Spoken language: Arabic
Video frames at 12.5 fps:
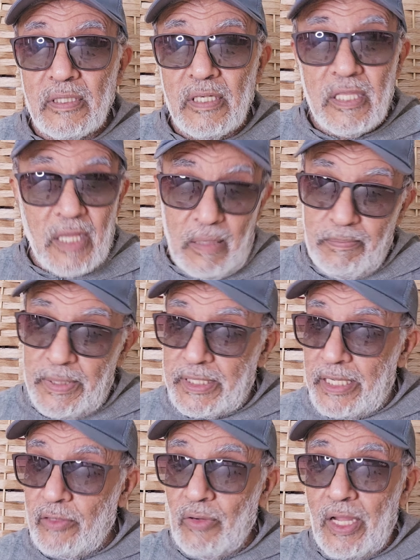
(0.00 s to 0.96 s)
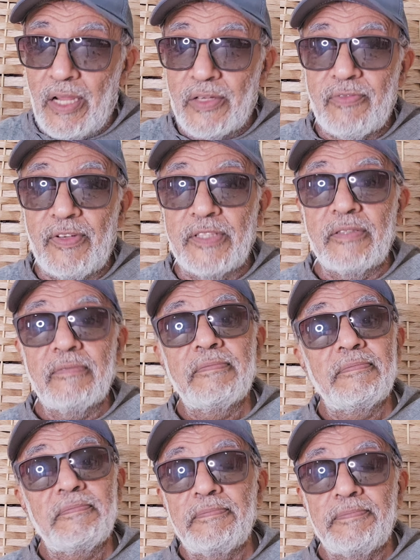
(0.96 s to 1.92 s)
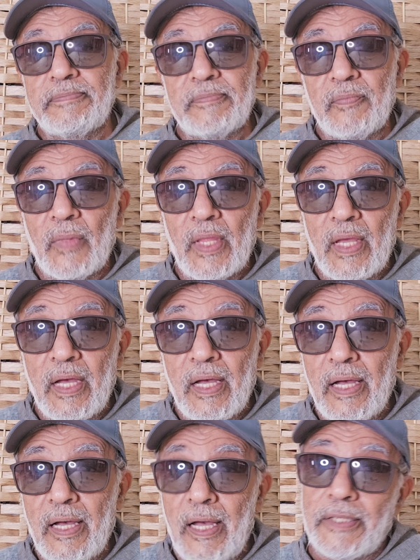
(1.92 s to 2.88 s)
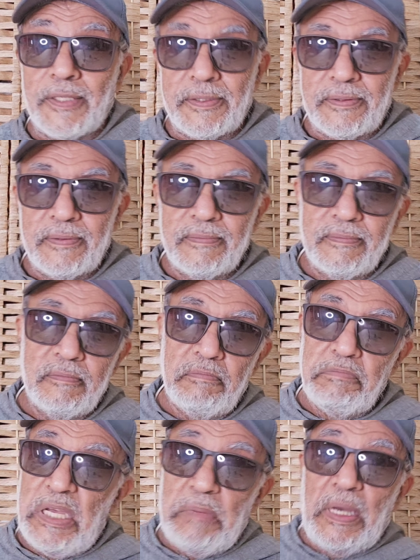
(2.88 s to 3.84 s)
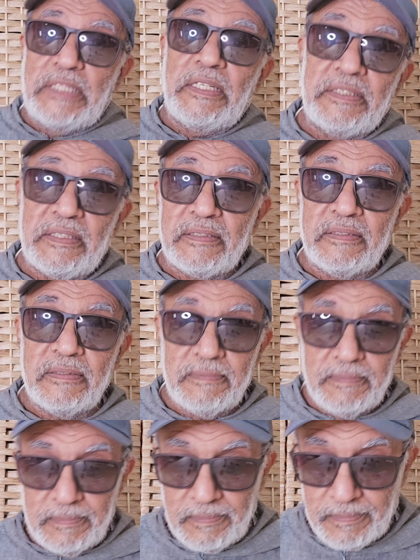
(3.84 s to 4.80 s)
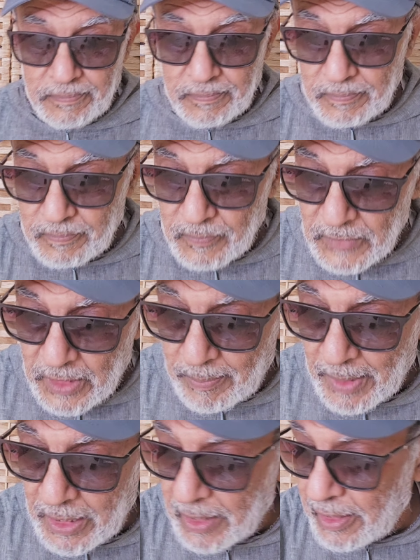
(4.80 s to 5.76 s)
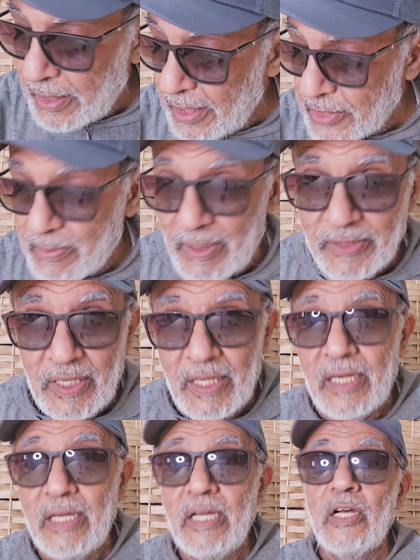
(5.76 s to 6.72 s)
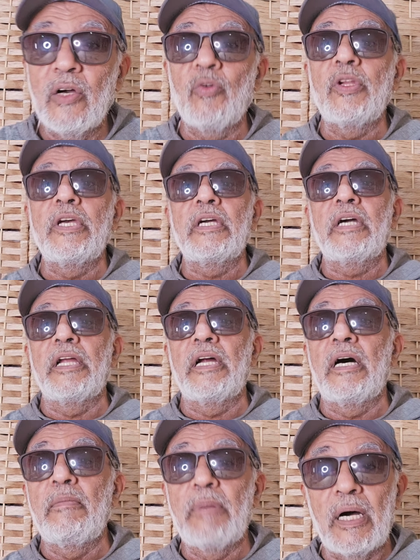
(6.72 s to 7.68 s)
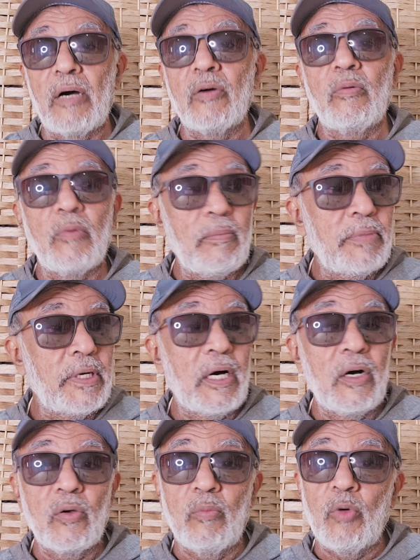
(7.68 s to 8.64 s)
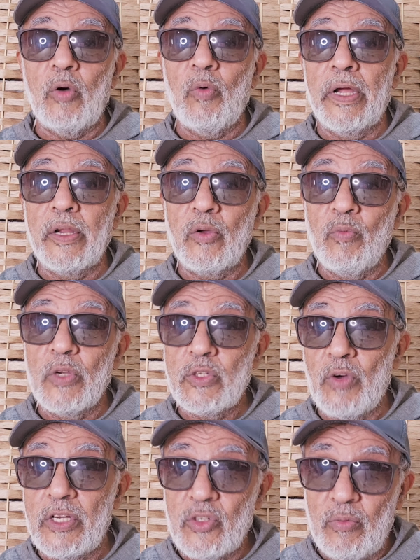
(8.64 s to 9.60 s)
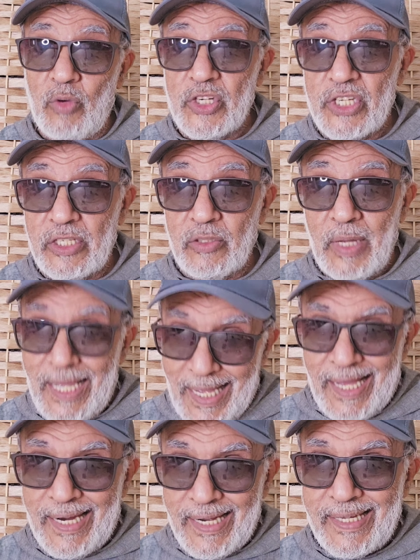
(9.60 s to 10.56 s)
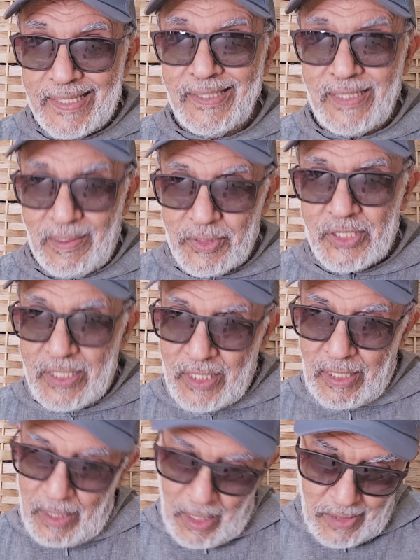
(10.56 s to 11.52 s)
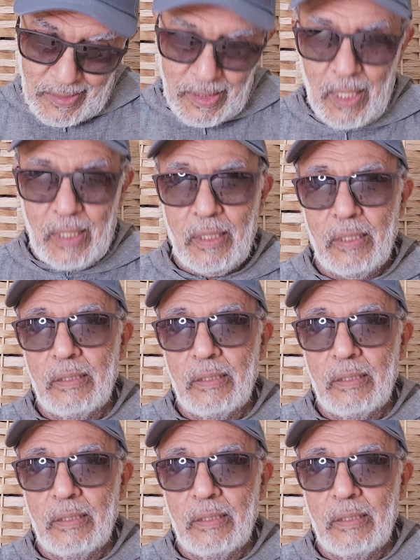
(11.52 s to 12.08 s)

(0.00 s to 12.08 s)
إذا حبيت غيره خلاص فن خطر بعباداتك كما قال الله سبحانه وتعالى قل إن كان آباؤكم وأبناؤكم وإخوانكم وأزواجكم وعشيرتكم أنا أكررها بس هي هذا صح